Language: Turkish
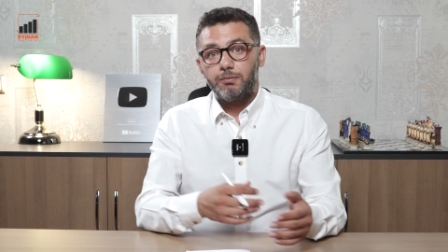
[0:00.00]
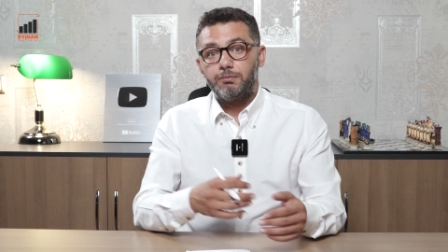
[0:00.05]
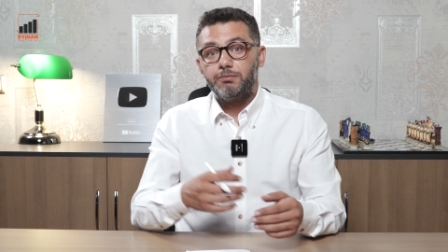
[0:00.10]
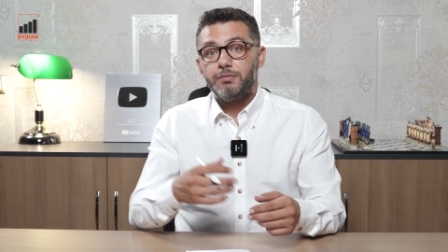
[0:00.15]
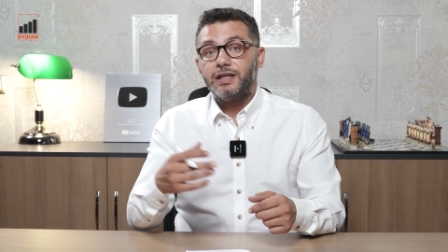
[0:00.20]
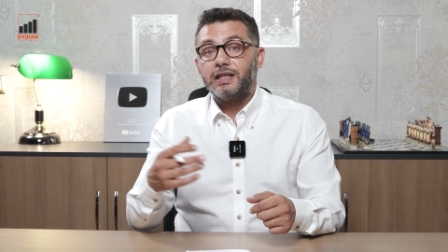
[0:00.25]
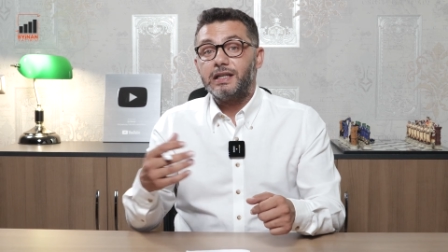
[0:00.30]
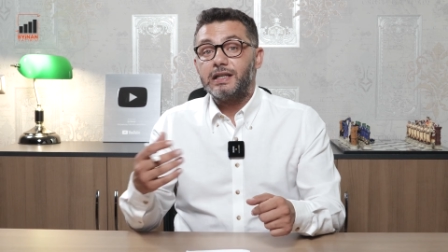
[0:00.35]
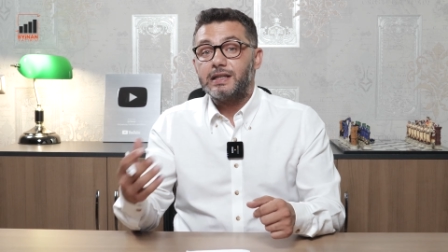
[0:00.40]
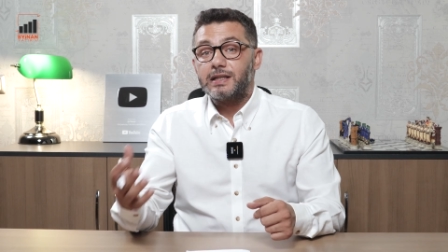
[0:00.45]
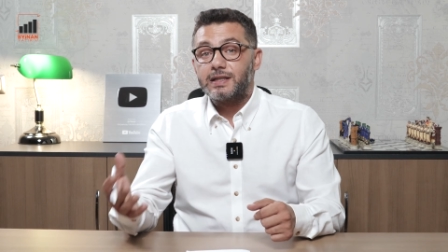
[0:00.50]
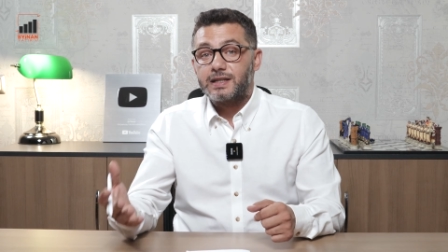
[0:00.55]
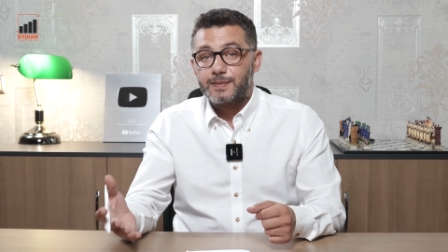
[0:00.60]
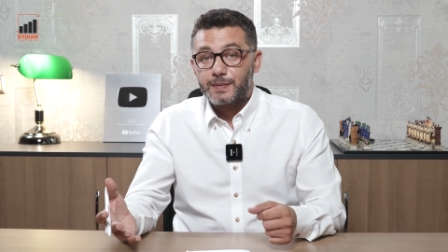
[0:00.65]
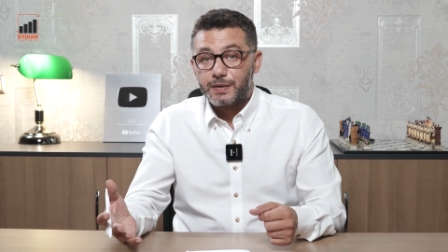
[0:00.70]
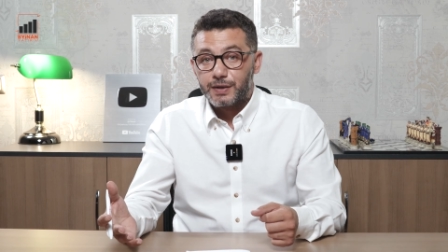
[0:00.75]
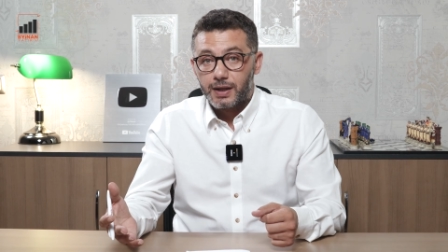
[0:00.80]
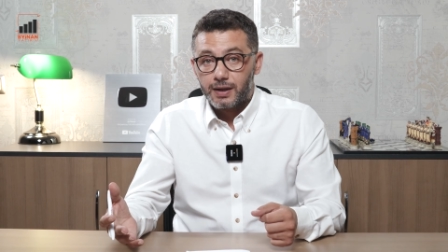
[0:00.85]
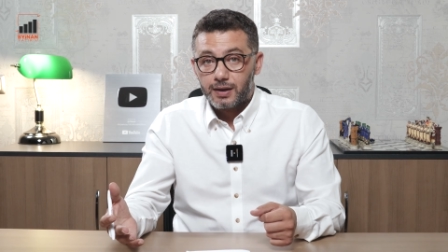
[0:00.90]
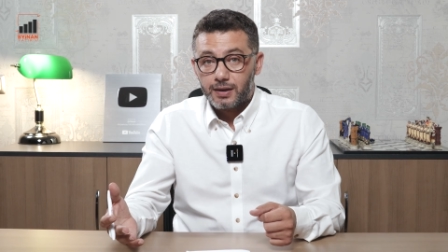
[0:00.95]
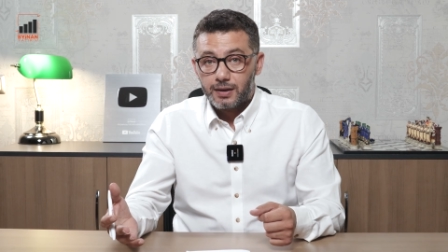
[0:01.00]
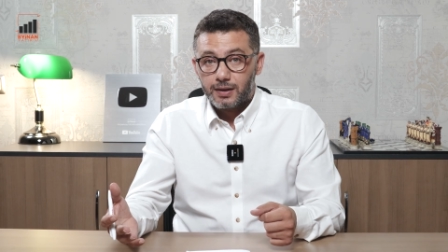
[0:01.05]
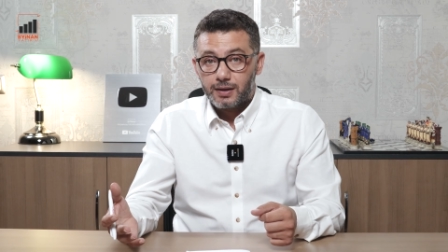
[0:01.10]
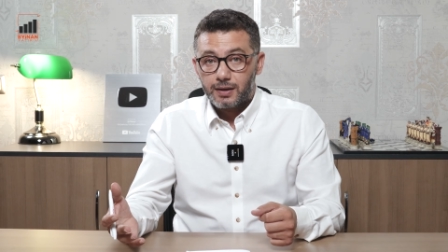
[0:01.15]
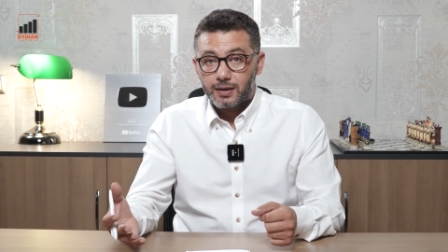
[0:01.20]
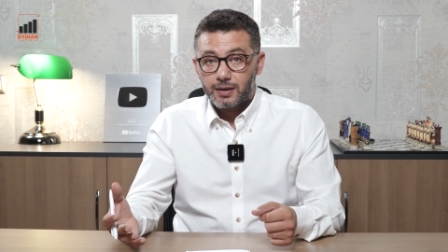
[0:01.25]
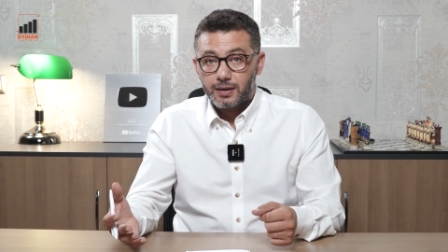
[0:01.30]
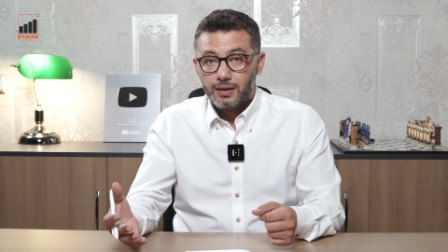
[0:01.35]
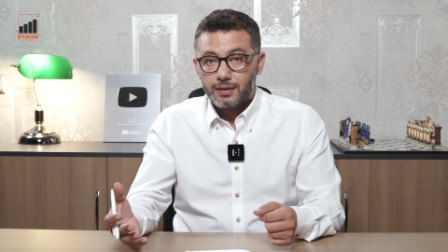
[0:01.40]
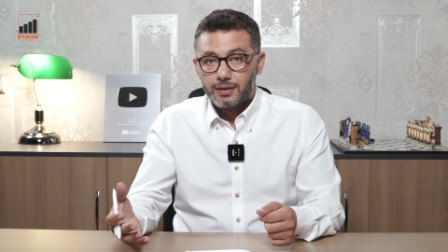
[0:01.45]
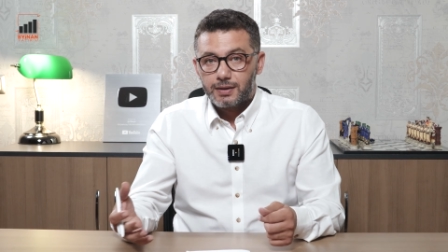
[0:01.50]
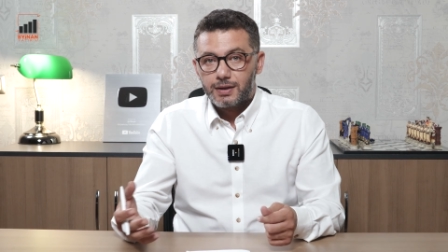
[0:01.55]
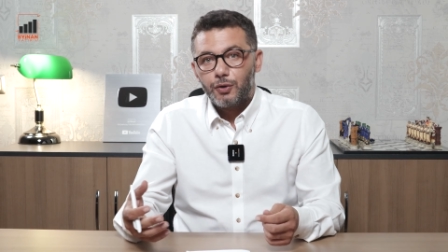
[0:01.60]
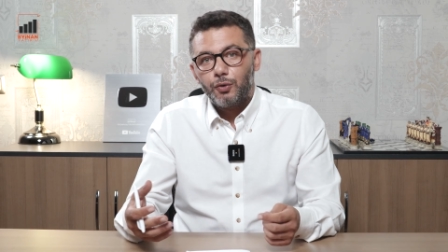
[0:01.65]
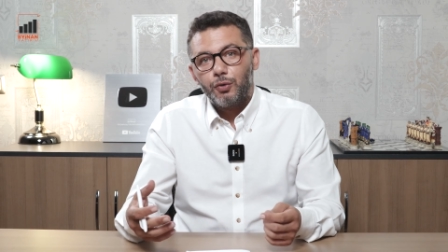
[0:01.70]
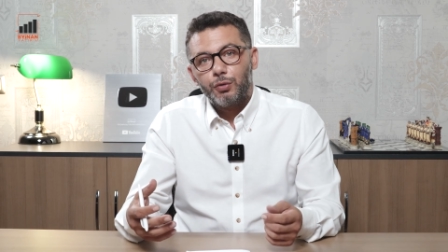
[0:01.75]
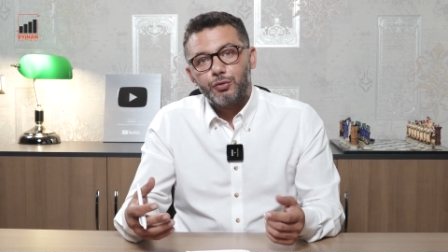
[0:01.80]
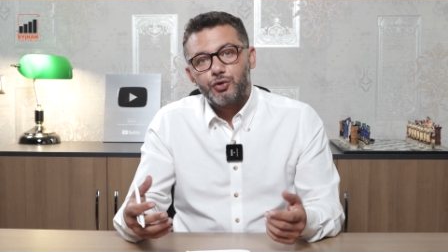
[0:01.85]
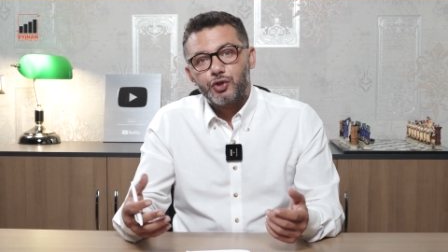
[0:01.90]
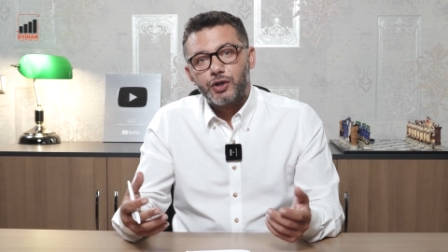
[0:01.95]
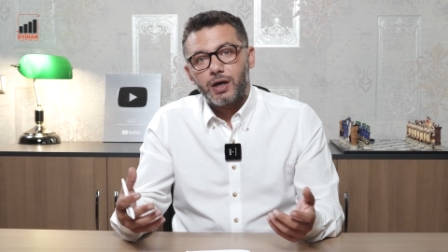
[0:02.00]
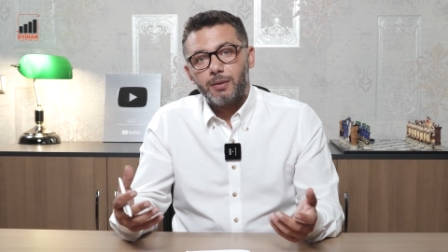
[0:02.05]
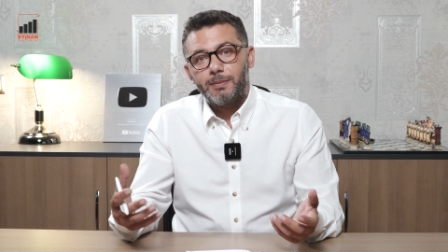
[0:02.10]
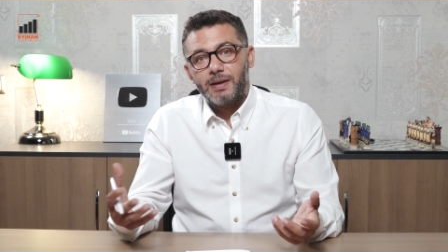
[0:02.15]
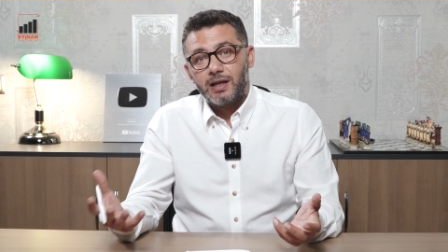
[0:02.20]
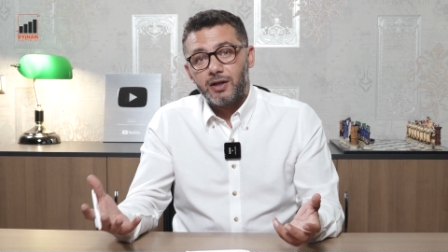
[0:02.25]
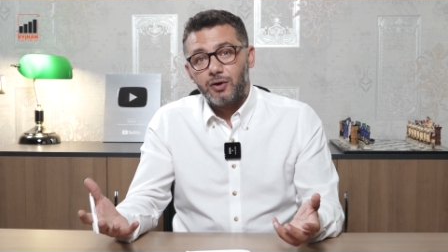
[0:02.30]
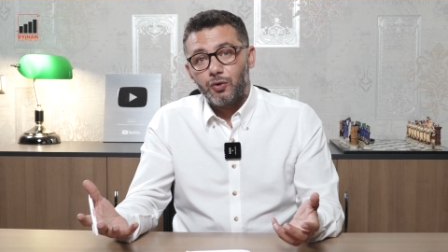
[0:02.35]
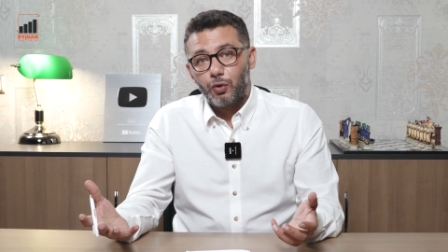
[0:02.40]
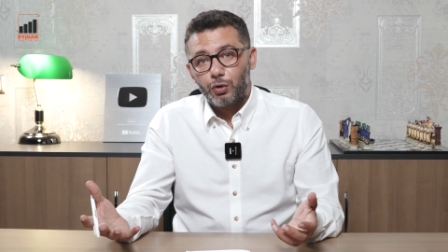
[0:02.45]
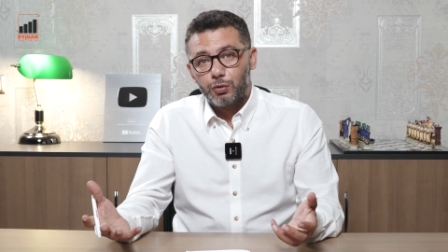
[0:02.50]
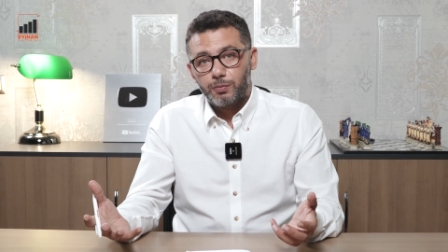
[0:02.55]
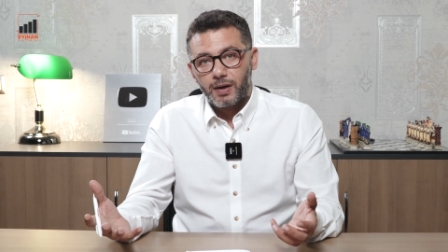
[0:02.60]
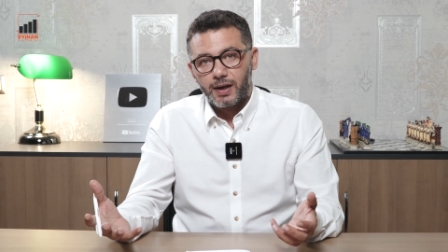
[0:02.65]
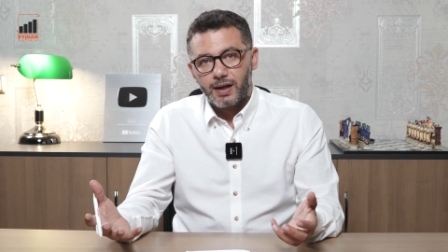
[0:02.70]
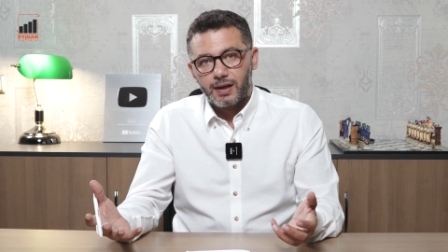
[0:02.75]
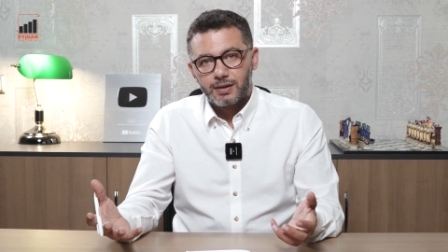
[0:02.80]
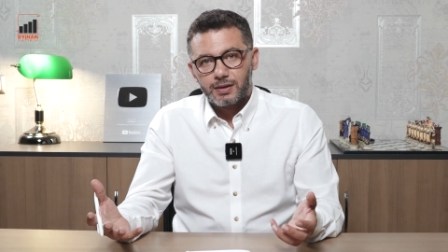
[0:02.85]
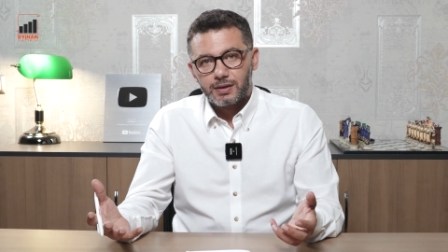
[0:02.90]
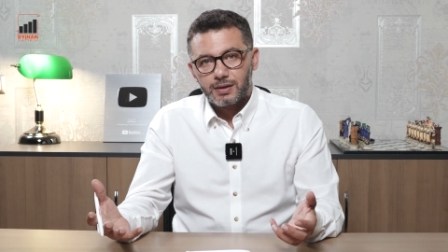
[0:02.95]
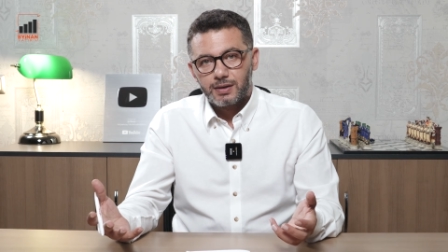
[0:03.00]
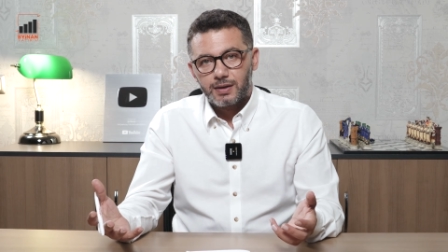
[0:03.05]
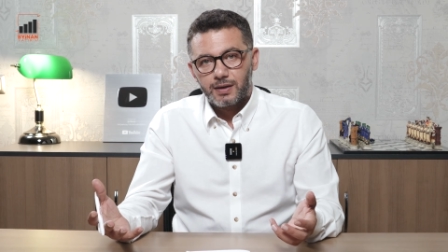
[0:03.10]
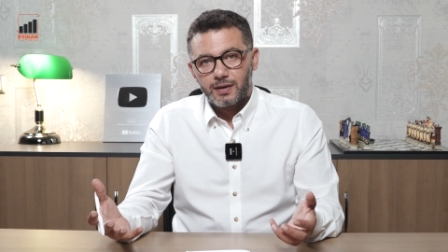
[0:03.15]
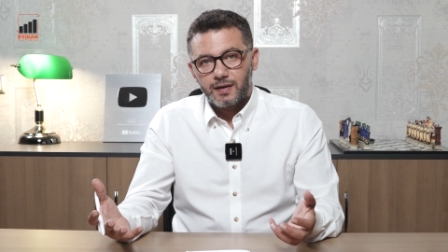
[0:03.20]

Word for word: bir kısmı da ne olacağı belli olmayan,